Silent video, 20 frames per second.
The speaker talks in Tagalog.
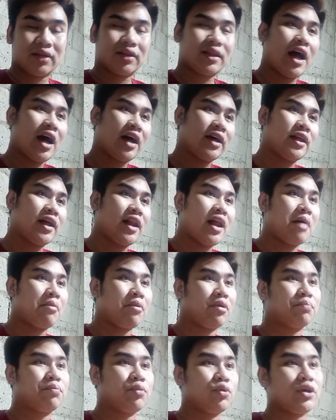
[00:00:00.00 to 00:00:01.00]
Ang tanging na
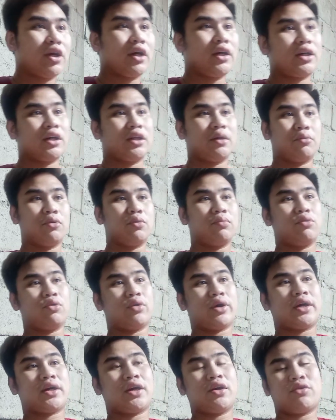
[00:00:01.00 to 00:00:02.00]
lamang po niyang
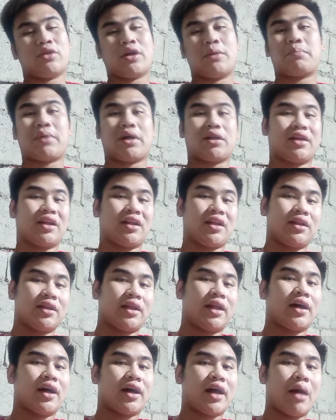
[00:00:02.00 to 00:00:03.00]
ikinabubuhay ngayon ay
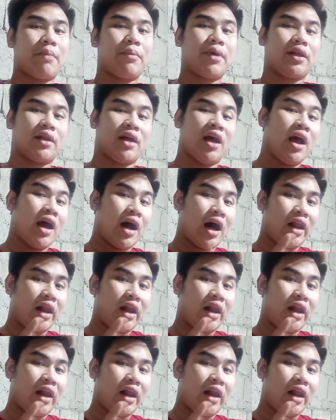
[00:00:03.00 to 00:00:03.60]
pagtitinda ng ramen.